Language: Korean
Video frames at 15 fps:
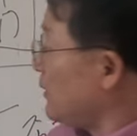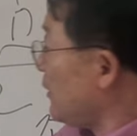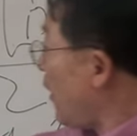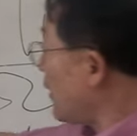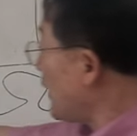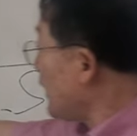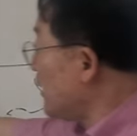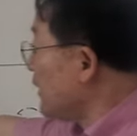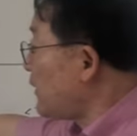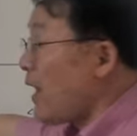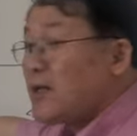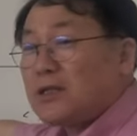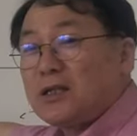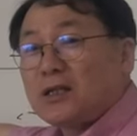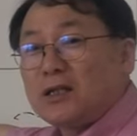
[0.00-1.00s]
여기의
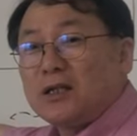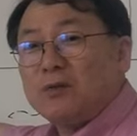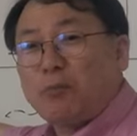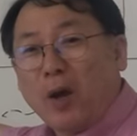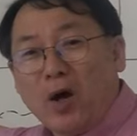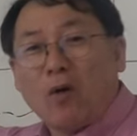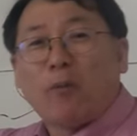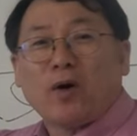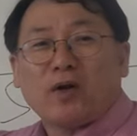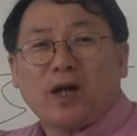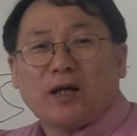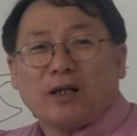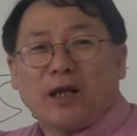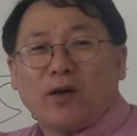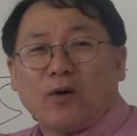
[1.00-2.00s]
생식기를
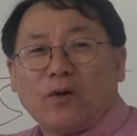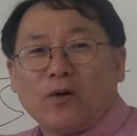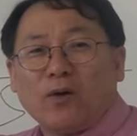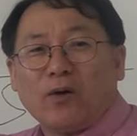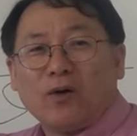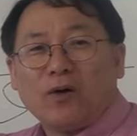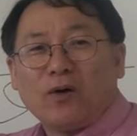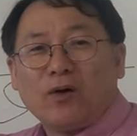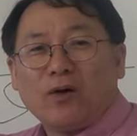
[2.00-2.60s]
베어버려야 돼요.